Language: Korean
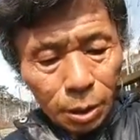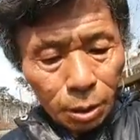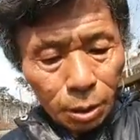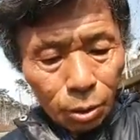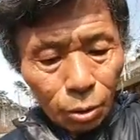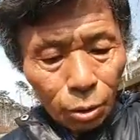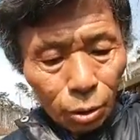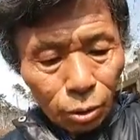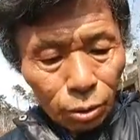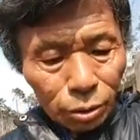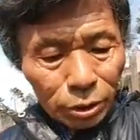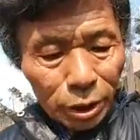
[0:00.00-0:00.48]

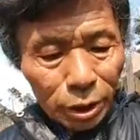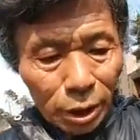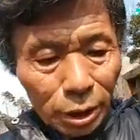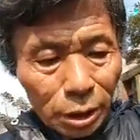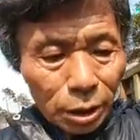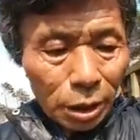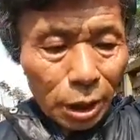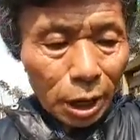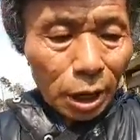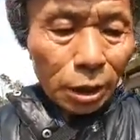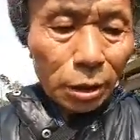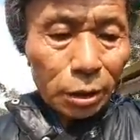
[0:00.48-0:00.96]

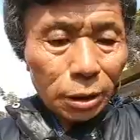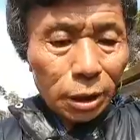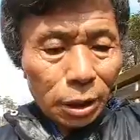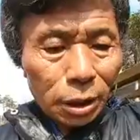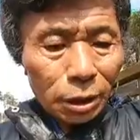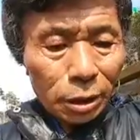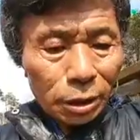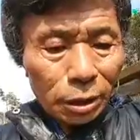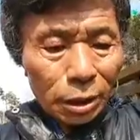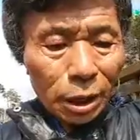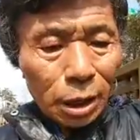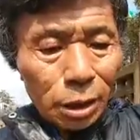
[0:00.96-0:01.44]
공사를 한다
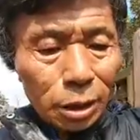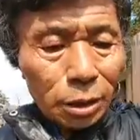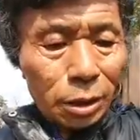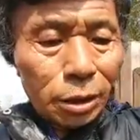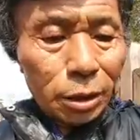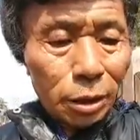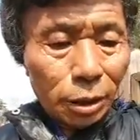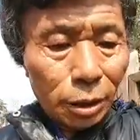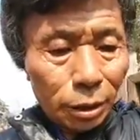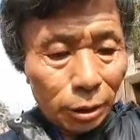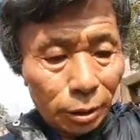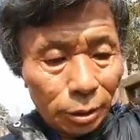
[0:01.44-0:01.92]
그러는
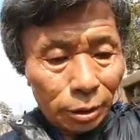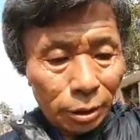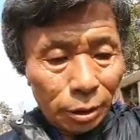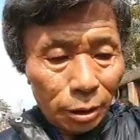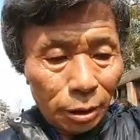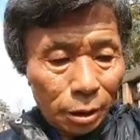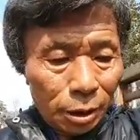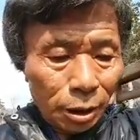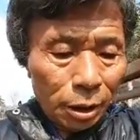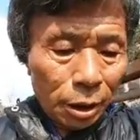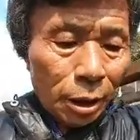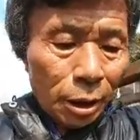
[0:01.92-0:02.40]
거는
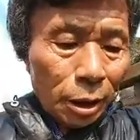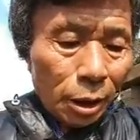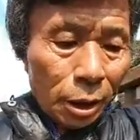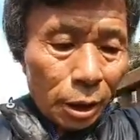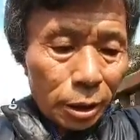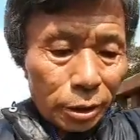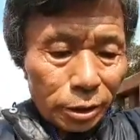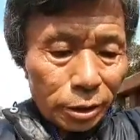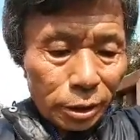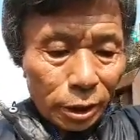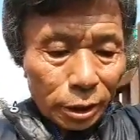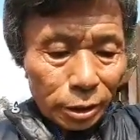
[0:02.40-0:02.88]

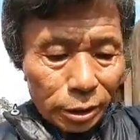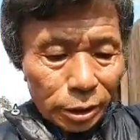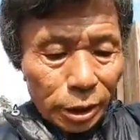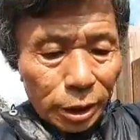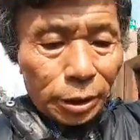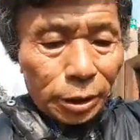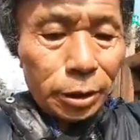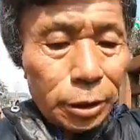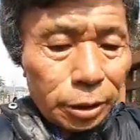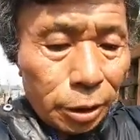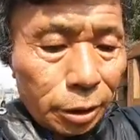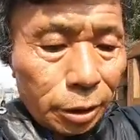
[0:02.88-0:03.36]

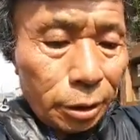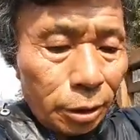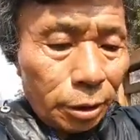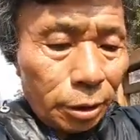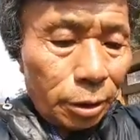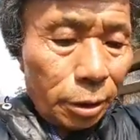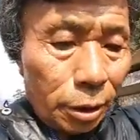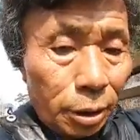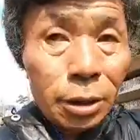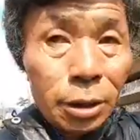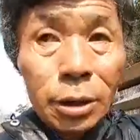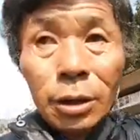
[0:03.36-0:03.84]
자체는
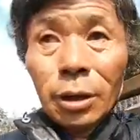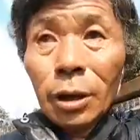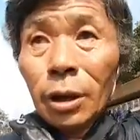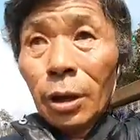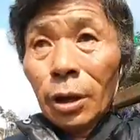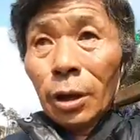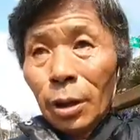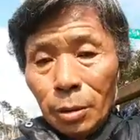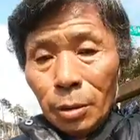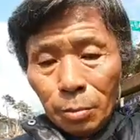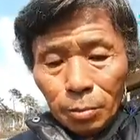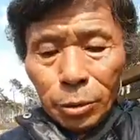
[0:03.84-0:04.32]

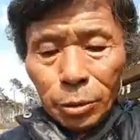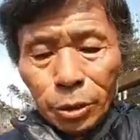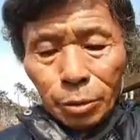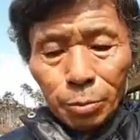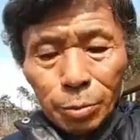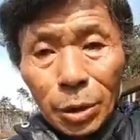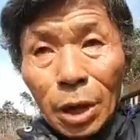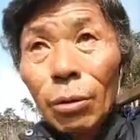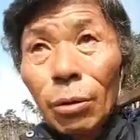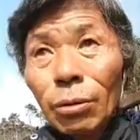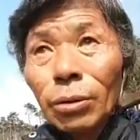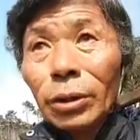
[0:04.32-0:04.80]
뭐
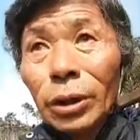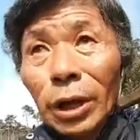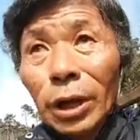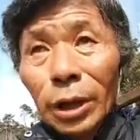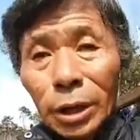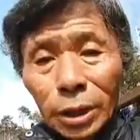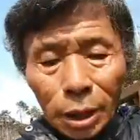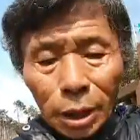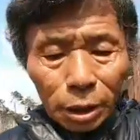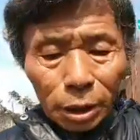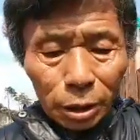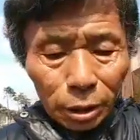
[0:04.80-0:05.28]
메운다
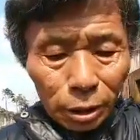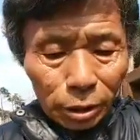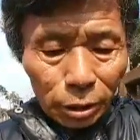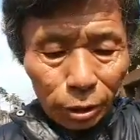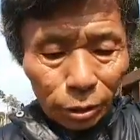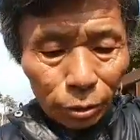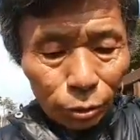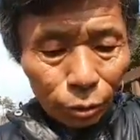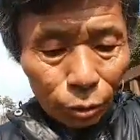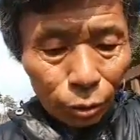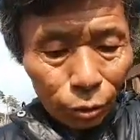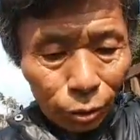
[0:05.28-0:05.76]
이라는
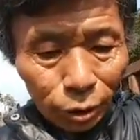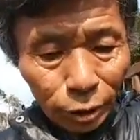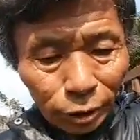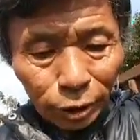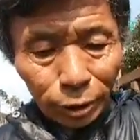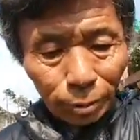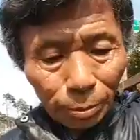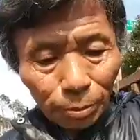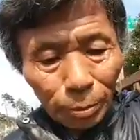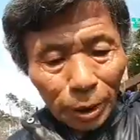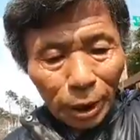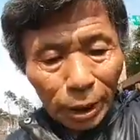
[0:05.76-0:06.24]
거는 돈이
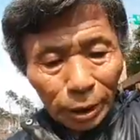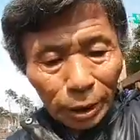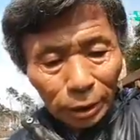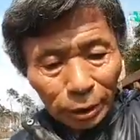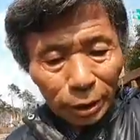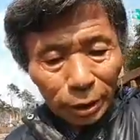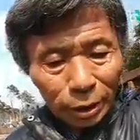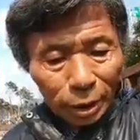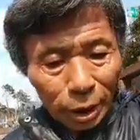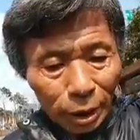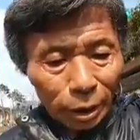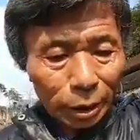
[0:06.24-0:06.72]
더 많이
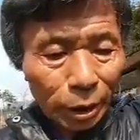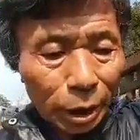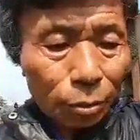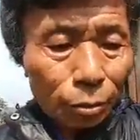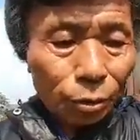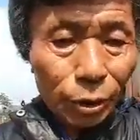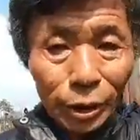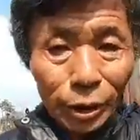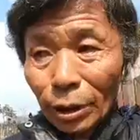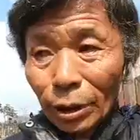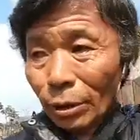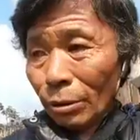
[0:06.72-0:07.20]

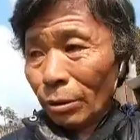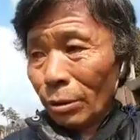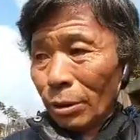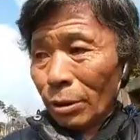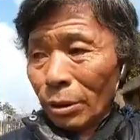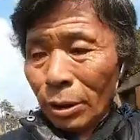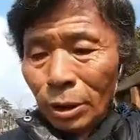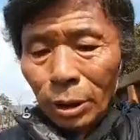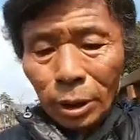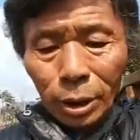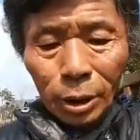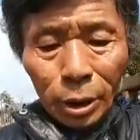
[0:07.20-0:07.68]
들어가겠고요.
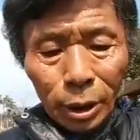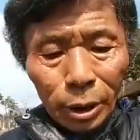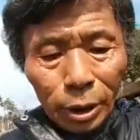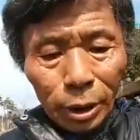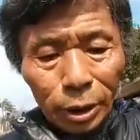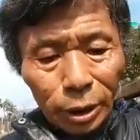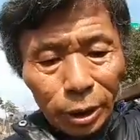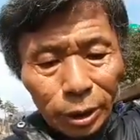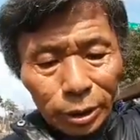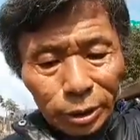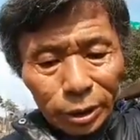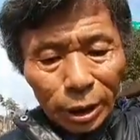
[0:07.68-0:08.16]

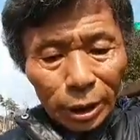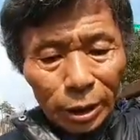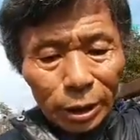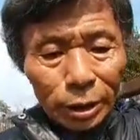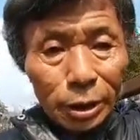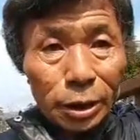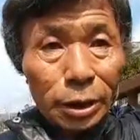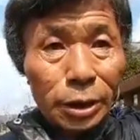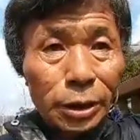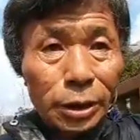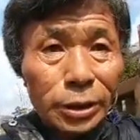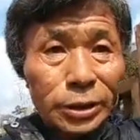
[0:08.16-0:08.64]
이
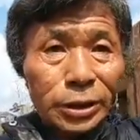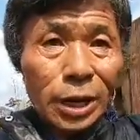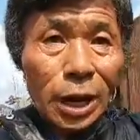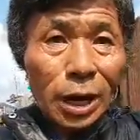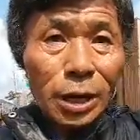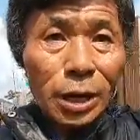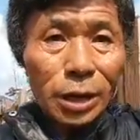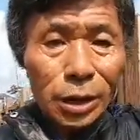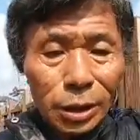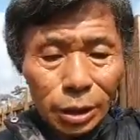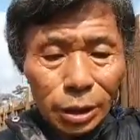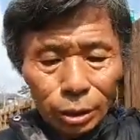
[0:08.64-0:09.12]
자리를
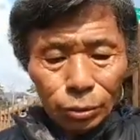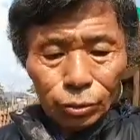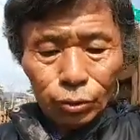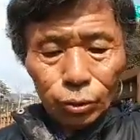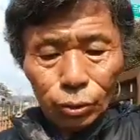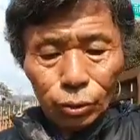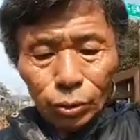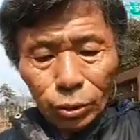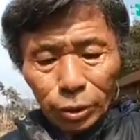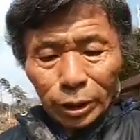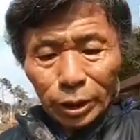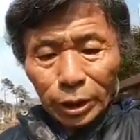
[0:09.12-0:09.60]
살리
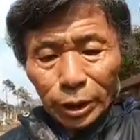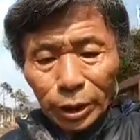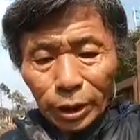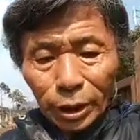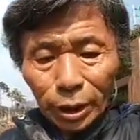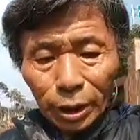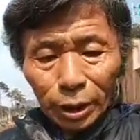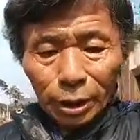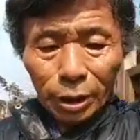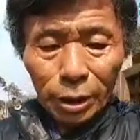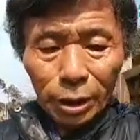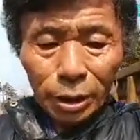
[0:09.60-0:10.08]
주는
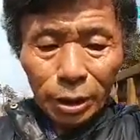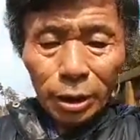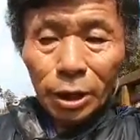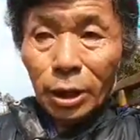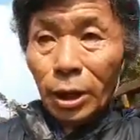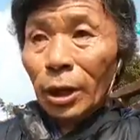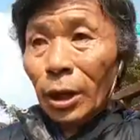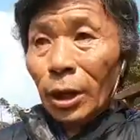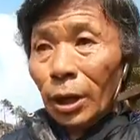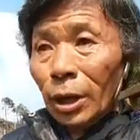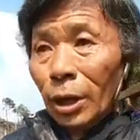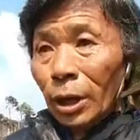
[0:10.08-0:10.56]
게
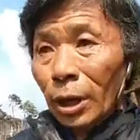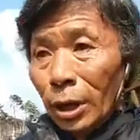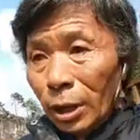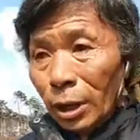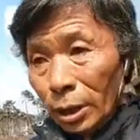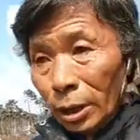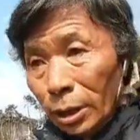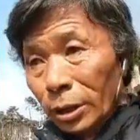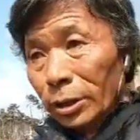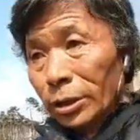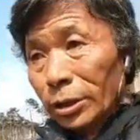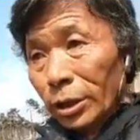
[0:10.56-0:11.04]

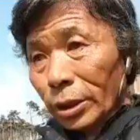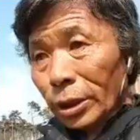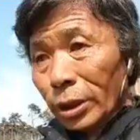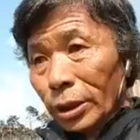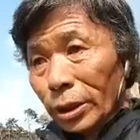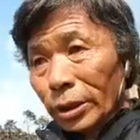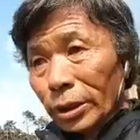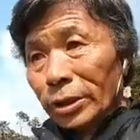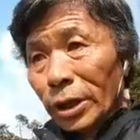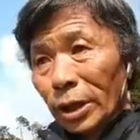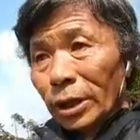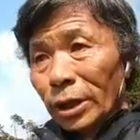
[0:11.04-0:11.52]

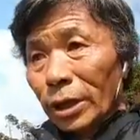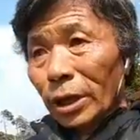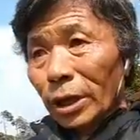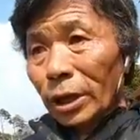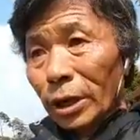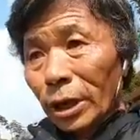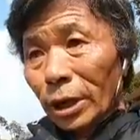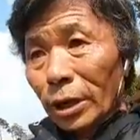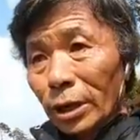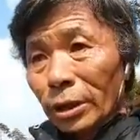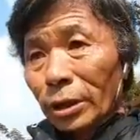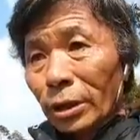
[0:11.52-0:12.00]
저의
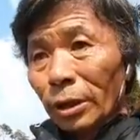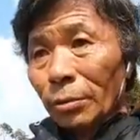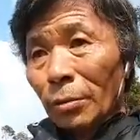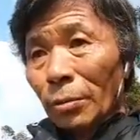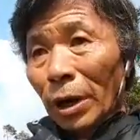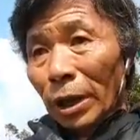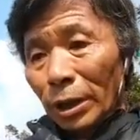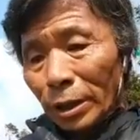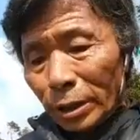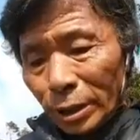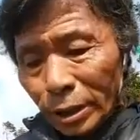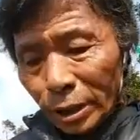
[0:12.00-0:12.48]
생각에는
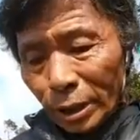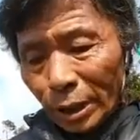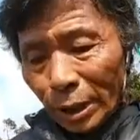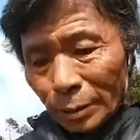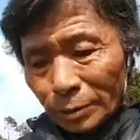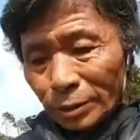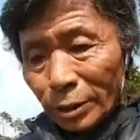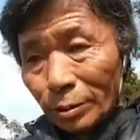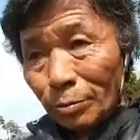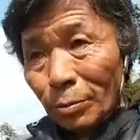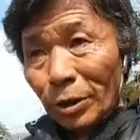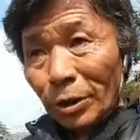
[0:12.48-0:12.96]
맞는 것
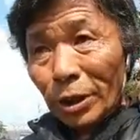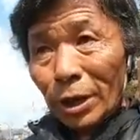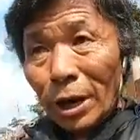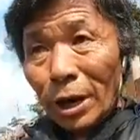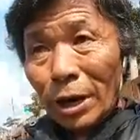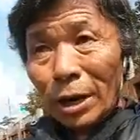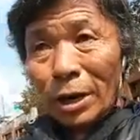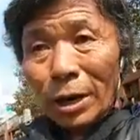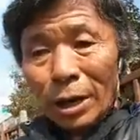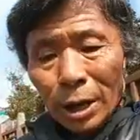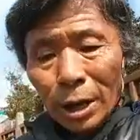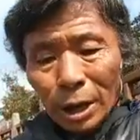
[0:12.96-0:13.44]
같습니다.
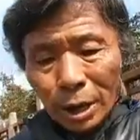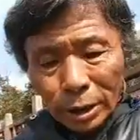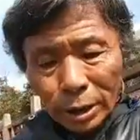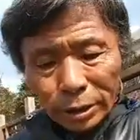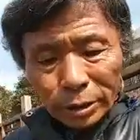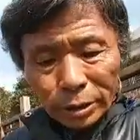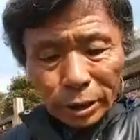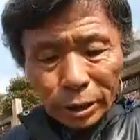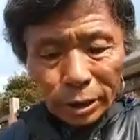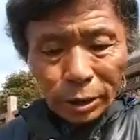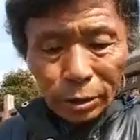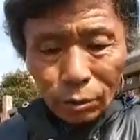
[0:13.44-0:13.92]

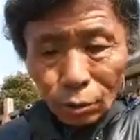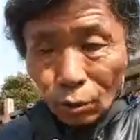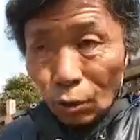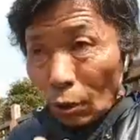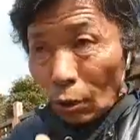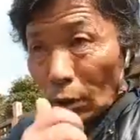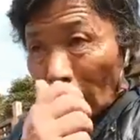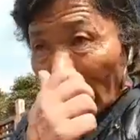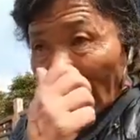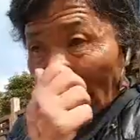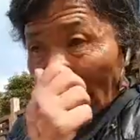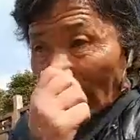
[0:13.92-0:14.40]
저
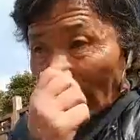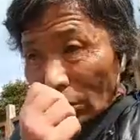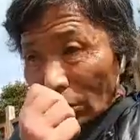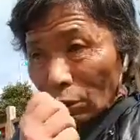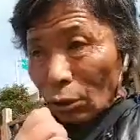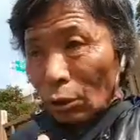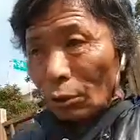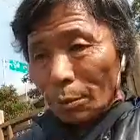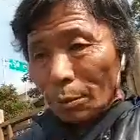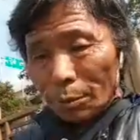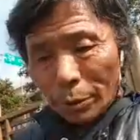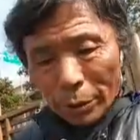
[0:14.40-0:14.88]
굴
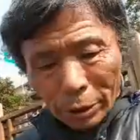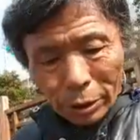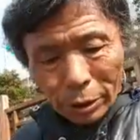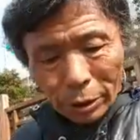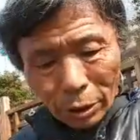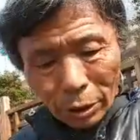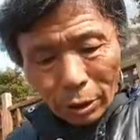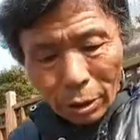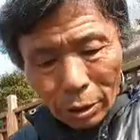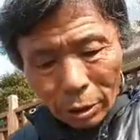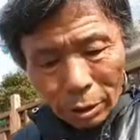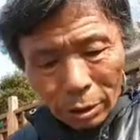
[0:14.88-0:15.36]
안쪽
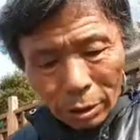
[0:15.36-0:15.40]
편으로